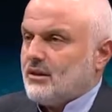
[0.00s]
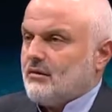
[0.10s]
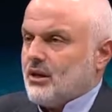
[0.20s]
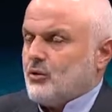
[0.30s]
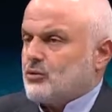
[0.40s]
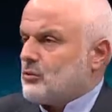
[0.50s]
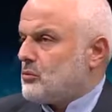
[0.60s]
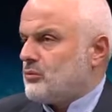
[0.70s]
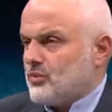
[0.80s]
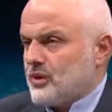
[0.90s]
Velev
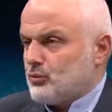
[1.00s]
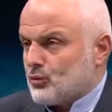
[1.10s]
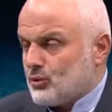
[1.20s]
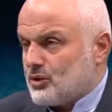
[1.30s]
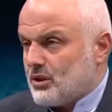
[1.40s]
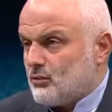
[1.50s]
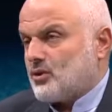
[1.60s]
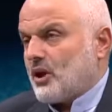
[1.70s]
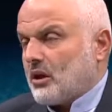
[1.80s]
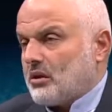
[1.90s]
kuntum fi burucin
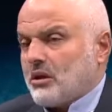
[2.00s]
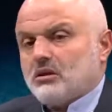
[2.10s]
müşeyyede.